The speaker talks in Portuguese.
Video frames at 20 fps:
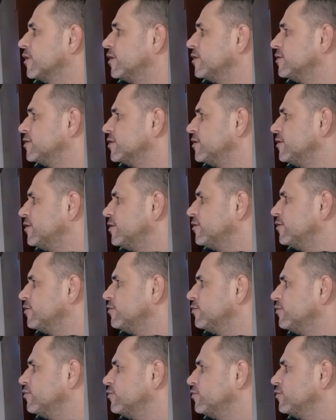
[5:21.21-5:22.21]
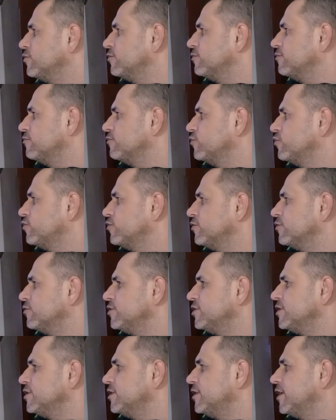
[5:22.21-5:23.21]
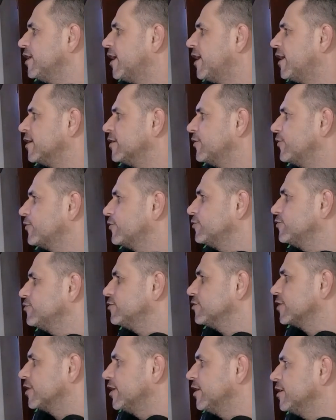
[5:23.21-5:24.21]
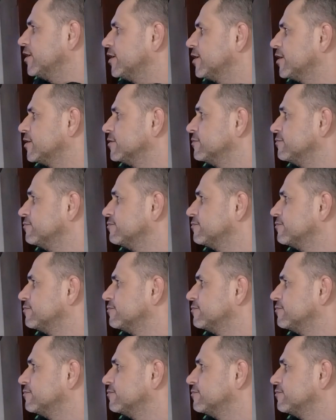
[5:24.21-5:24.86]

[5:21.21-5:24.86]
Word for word: Acho que esse é um, o único GTA que eu não joguei, cara.